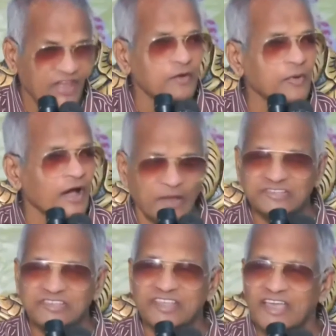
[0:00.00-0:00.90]
అంతే ఆ
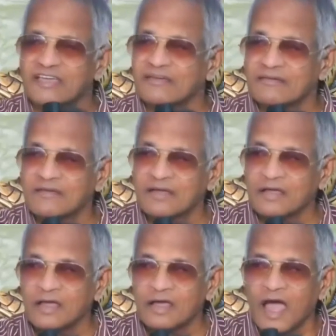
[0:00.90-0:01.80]
పరిస్థితి
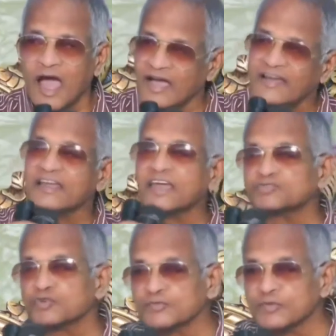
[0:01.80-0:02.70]

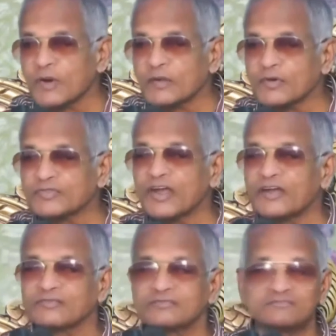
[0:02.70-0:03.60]
అక్కడికే తృప్తి
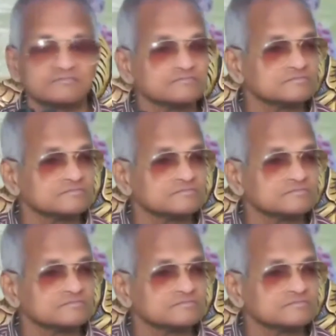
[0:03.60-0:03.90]
పడిపోతున్నాడు